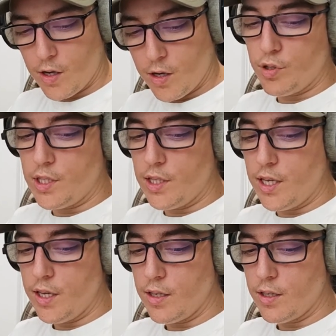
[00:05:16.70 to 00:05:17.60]
Petit
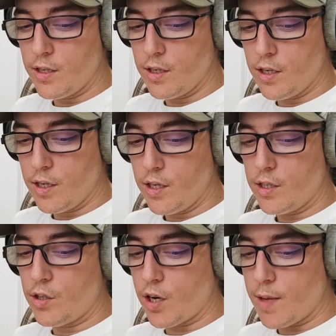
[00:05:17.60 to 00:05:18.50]
d,
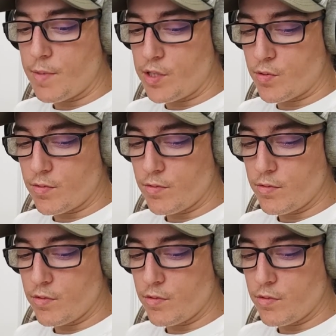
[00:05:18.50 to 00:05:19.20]
dans la maison,